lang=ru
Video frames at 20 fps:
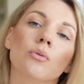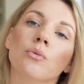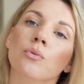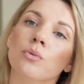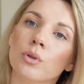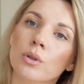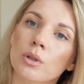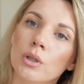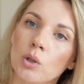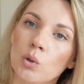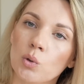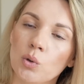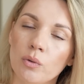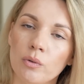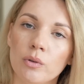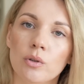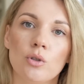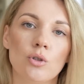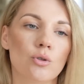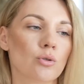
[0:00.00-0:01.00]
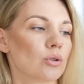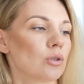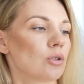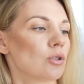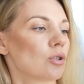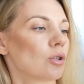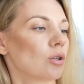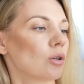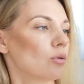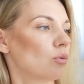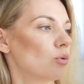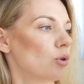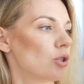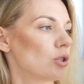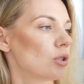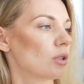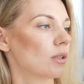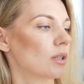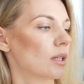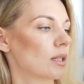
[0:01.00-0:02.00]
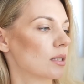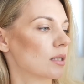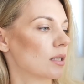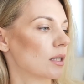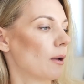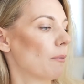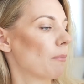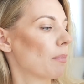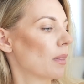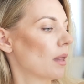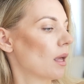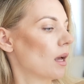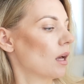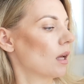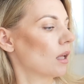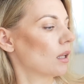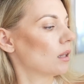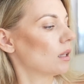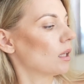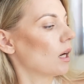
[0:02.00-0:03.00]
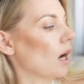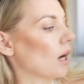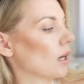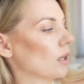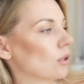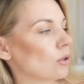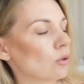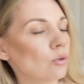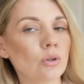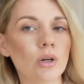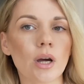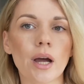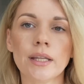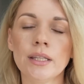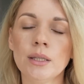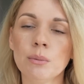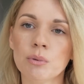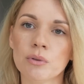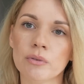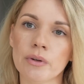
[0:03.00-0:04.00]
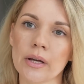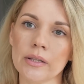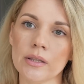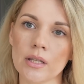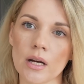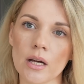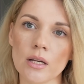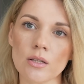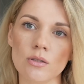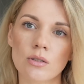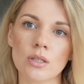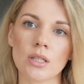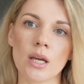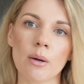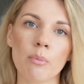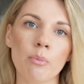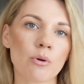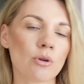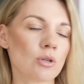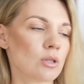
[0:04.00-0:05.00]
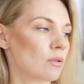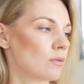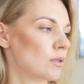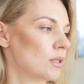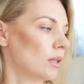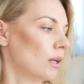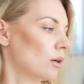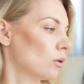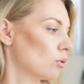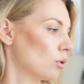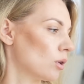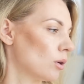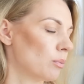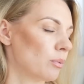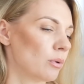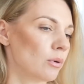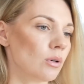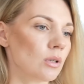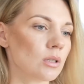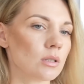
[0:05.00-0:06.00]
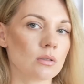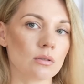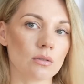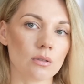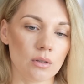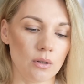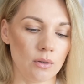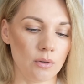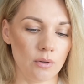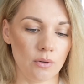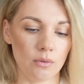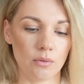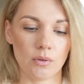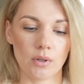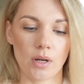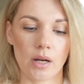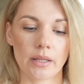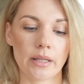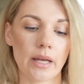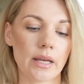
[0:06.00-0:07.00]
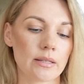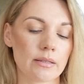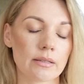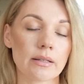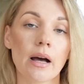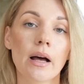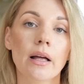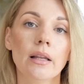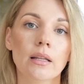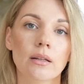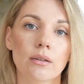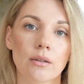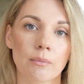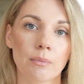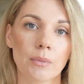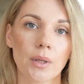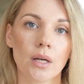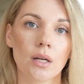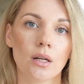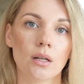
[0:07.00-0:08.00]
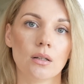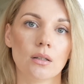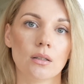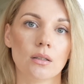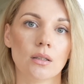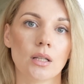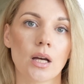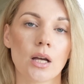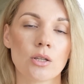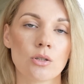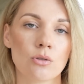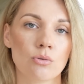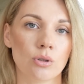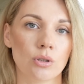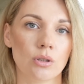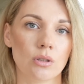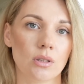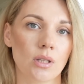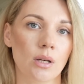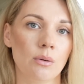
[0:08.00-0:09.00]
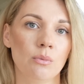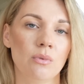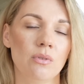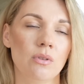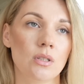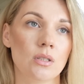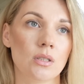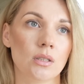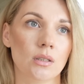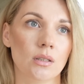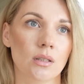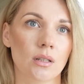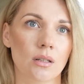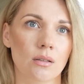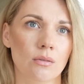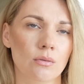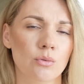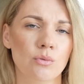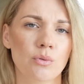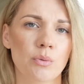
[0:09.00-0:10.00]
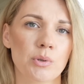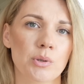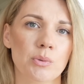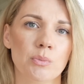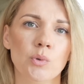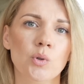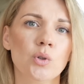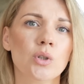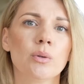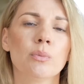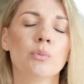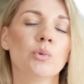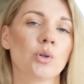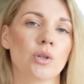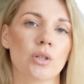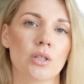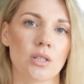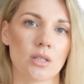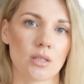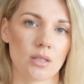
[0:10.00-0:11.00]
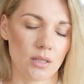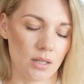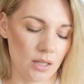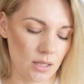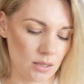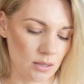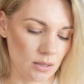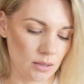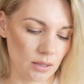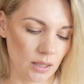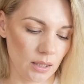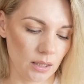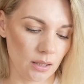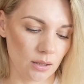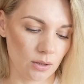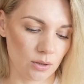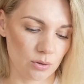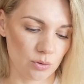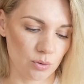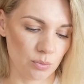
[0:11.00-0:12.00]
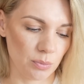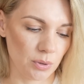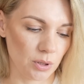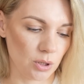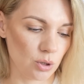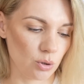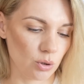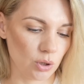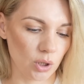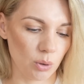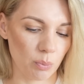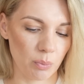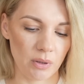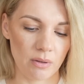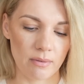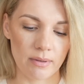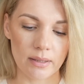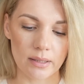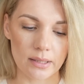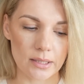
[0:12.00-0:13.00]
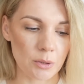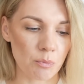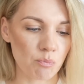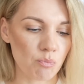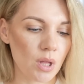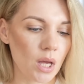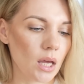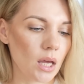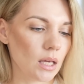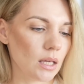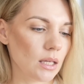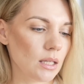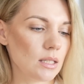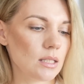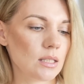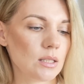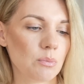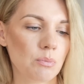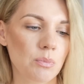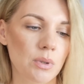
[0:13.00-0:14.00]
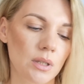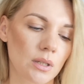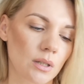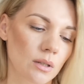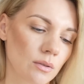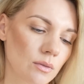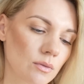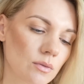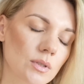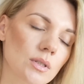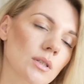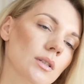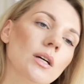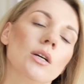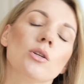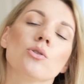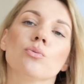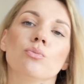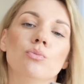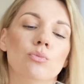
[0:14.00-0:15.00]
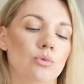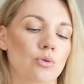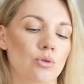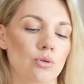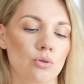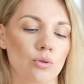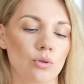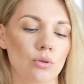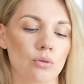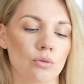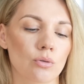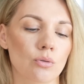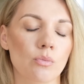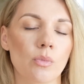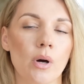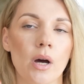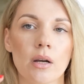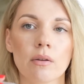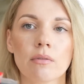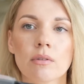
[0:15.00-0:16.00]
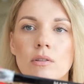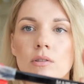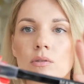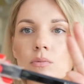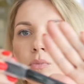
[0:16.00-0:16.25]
вот такой вот щеточкой, очень классная. Так, ну, они бывают разные, я просто взяла Курапрокс, э, когда искала э, на Озоне, там увидела, ну, в общем, много-много сейчас разных таких зубных щеток появилось, и себе взяла зубную щетку Марвис,